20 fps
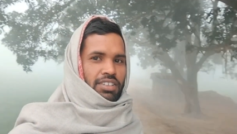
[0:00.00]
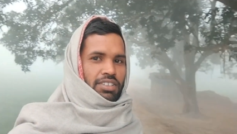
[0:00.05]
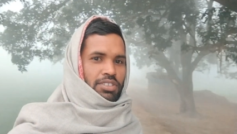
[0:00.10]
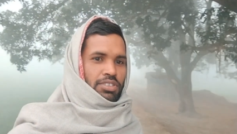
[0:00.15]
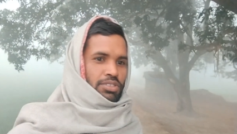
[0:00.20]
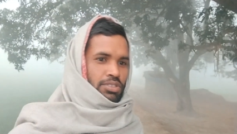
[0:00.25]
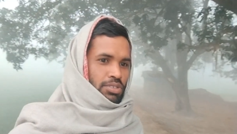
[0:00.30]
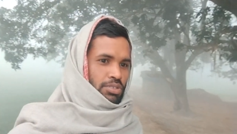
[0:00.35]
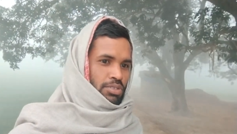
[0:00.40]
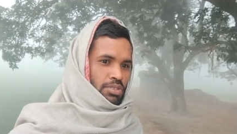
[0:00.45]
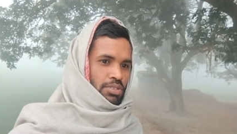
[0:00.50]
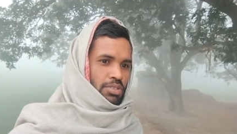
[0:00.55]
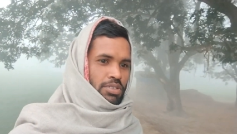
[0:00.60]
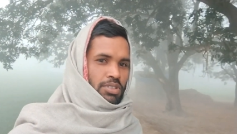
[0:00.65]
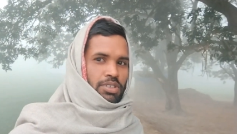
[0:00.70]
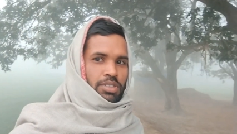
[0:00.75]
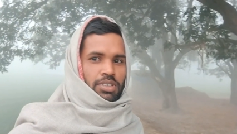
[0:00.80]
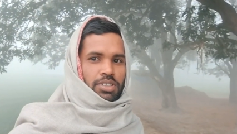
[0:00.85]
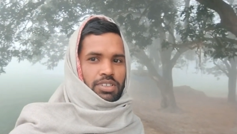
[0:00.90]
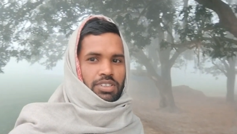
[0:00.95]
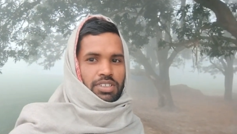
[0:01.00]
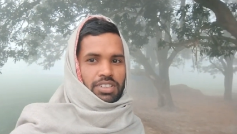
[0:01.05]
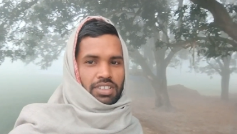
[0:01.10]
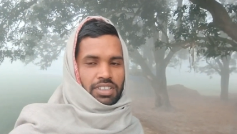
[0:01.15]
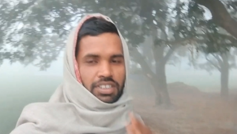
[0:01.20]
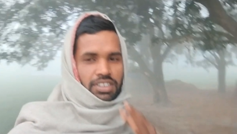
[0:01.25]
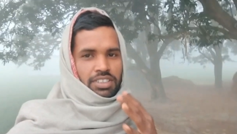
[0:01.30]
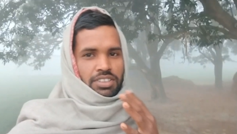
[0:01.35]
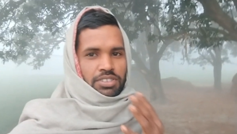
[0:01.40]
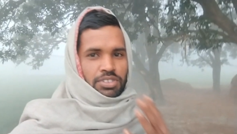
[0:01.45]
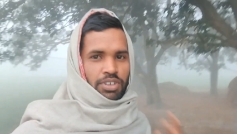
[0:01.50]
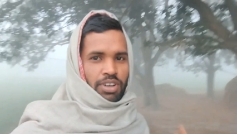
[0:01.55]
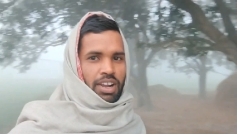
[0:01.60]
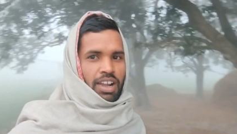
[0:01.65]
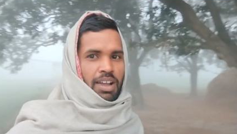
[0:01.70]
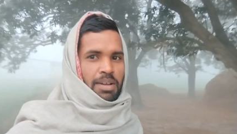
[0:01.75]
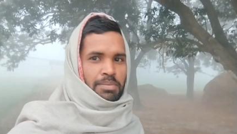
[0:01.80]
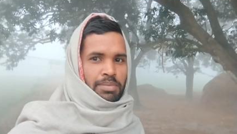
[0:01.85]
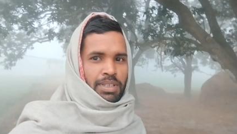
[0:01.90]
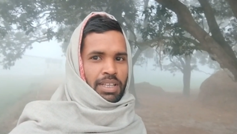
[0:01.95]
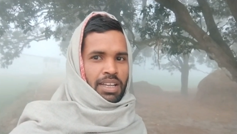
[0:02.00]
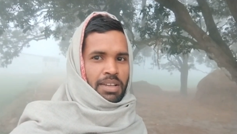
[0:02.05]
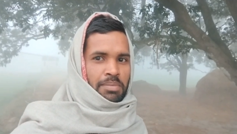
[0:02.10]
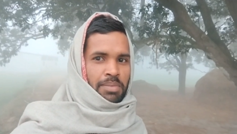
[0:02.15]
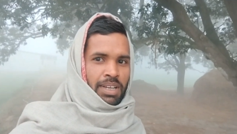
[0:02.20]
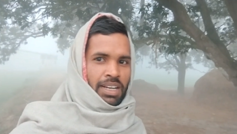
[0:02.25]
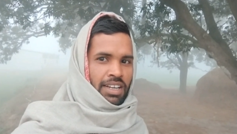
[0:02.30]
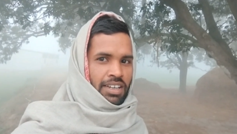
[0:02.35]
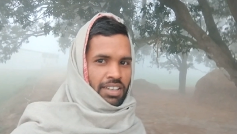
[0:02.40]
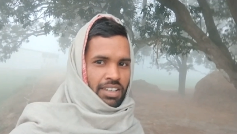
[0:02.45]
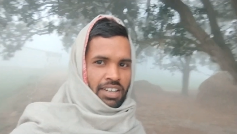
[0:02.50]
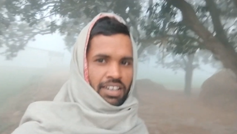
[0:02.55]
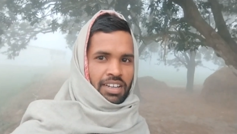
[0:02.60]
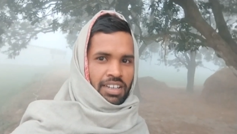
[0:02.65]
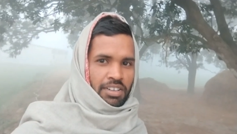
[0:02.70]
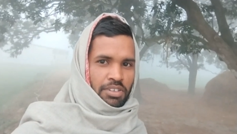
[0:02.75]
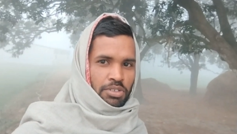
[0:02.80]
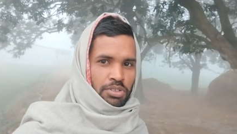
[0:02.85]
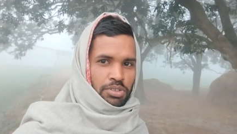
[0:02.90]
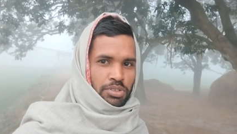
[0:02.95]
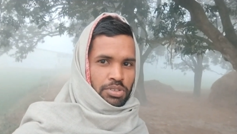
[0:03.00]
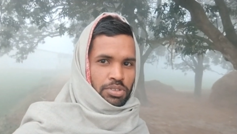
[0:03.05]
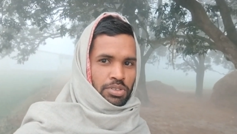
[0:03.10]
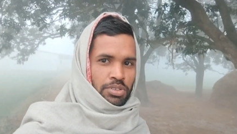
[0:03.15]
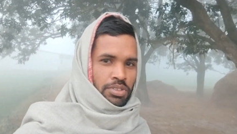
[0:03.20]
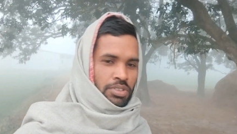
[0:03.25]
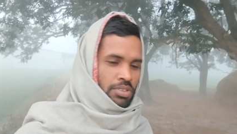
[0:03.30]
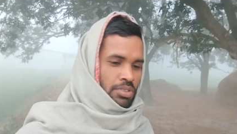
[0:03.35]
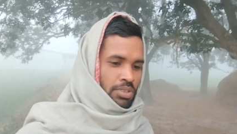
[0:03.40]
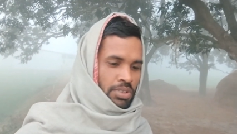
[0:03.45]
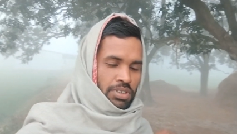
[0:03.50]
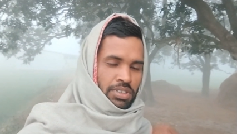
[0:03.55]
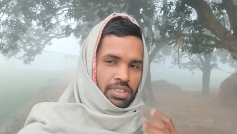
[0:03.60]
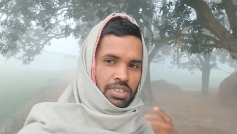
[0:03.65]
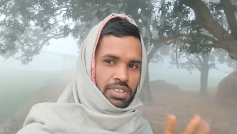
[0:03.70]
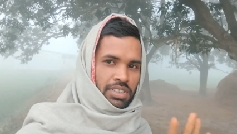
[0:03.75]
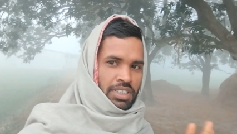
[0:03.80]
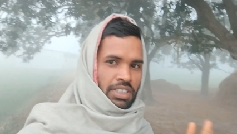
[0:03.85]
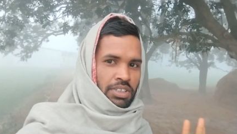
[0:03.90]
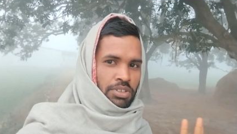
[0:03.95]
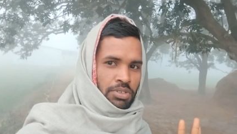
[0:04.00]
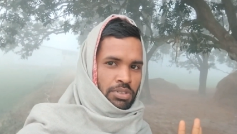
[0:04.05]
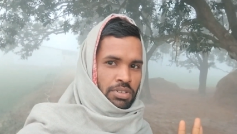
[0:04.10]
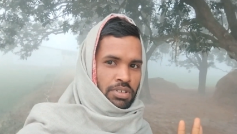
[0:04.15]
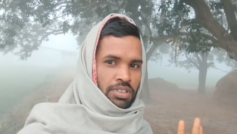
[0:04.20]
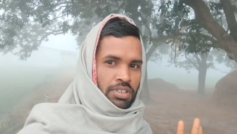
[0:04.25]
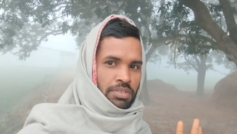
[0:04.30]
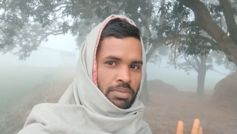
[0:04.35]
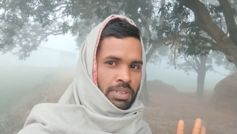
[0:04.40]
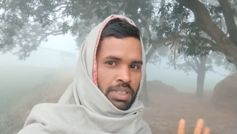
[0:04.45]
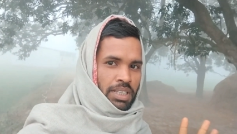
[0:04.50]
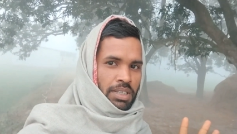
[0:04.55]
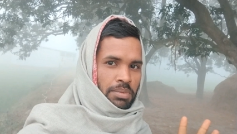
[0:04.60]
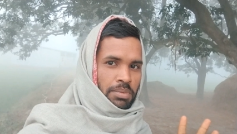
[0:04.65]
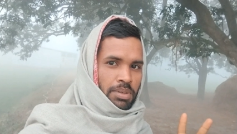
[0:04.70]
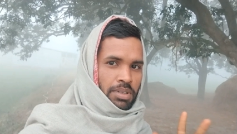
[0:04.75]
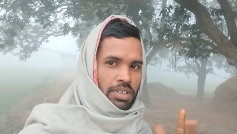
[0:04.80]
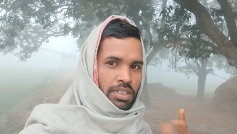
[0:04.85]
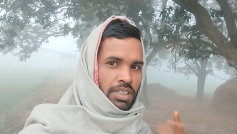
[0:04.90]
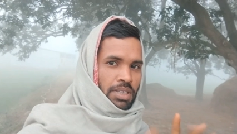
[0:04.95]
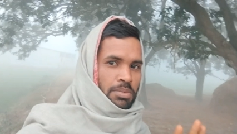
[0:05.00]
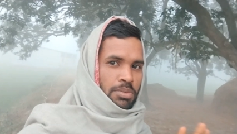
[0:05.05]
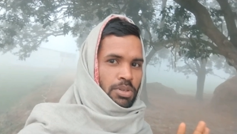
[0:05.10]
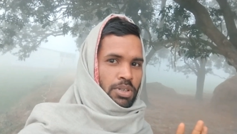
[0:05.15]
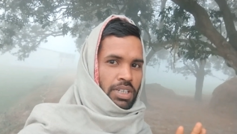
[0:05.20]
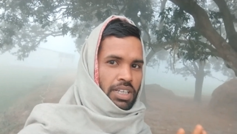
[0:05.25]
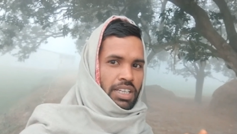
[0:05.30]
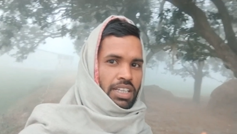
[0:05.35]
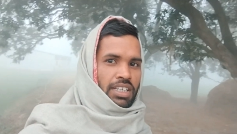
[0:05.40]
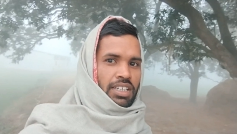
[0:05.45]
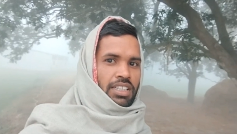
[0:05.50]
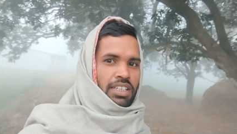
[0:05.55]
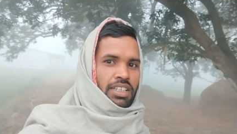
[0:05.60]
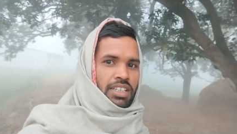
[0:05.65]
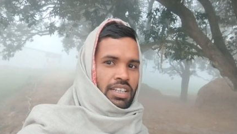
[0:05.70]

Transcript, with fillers: और दोस्तों जो काम था हमारा घर का वो सो ठीक हो मतलब ख़त्म हो गया